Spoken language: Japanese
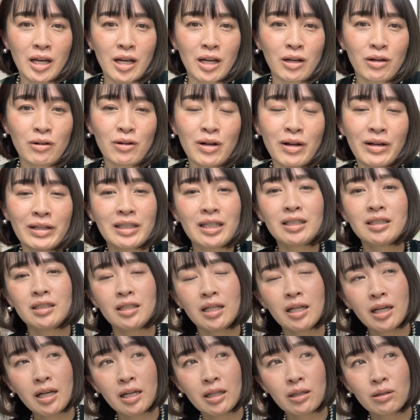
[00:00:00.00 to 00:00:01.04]
これ私
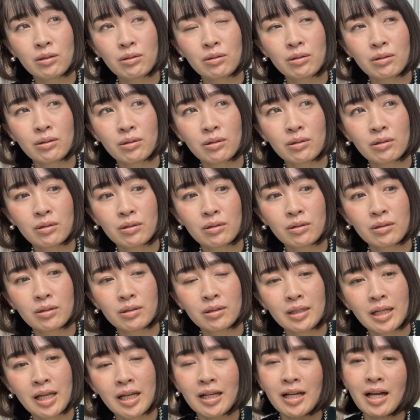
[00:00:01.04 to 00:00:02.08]
ね、あ
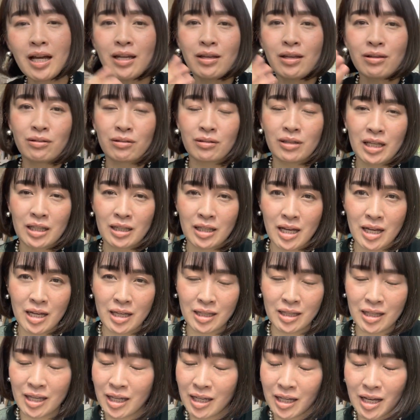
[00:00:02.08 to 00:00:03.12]
のー、願いを、
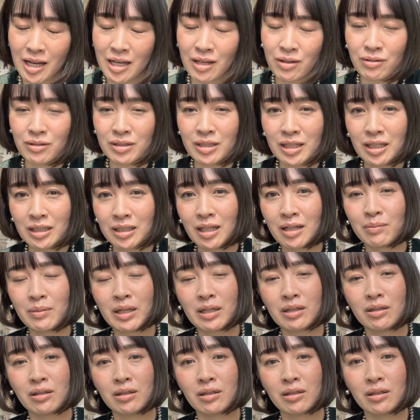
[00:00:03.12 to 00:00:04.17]
願いを定め
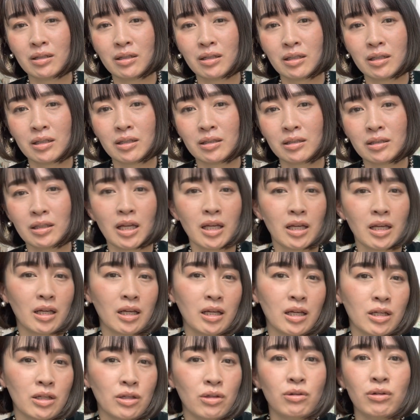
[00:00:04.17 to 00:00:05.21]
るって
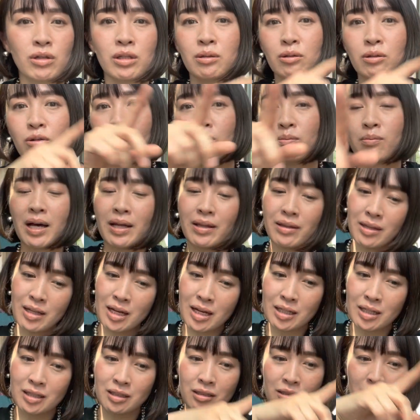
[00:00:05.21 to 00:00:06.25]
いうふうに、こう、マン
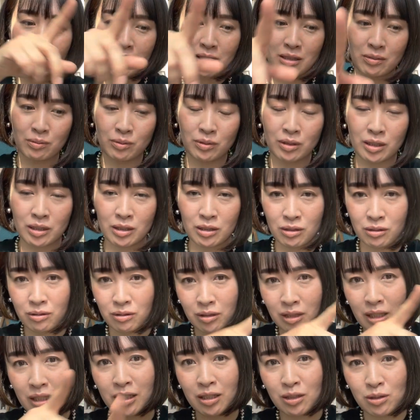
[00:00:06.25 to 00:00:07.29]
ダーツって自分で作っ
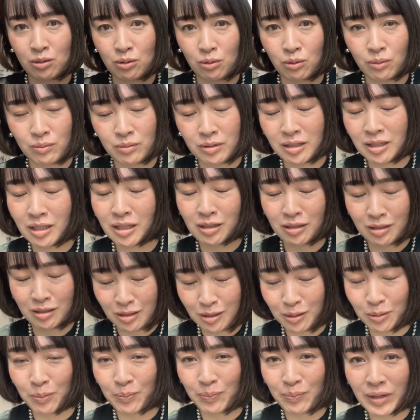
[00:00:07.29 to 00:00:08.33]
てんでしょ。すぐ
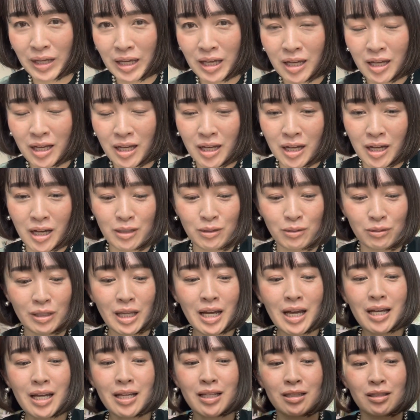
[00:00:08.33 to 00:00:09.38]
強。あの、
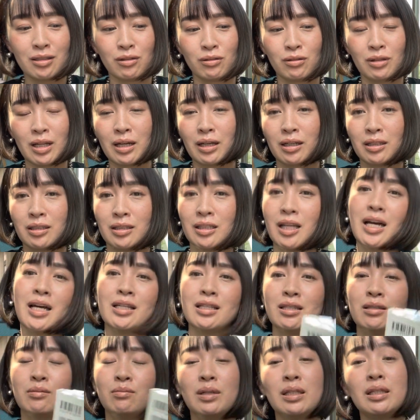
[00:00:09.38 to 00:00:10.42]
ダーツのな、
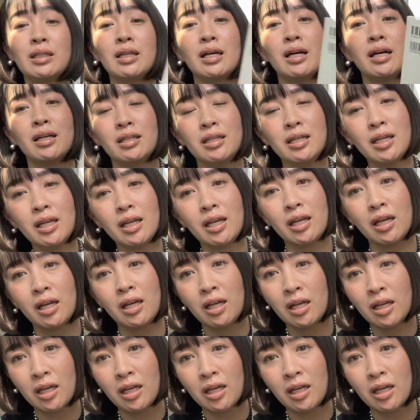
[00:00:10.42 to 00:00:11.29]
ダーツみたいに、